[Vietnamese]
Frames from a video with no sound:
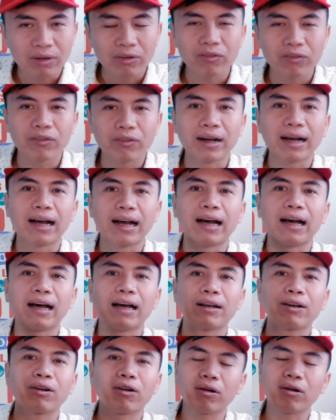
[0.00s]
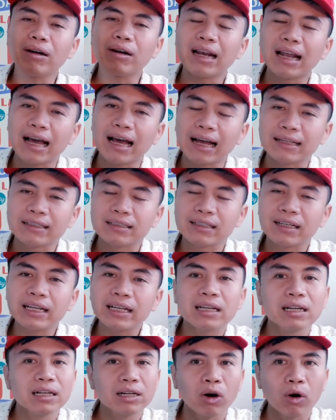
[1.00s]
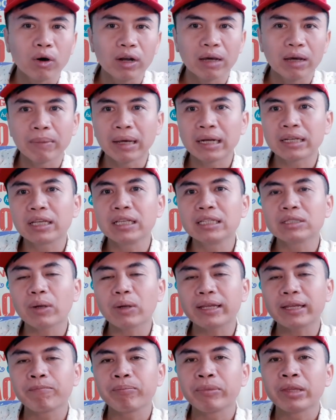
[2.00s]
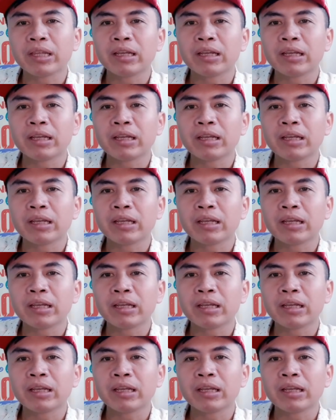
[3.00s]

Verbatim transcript: và nó là cái cơ hội làm ăn kinh doanh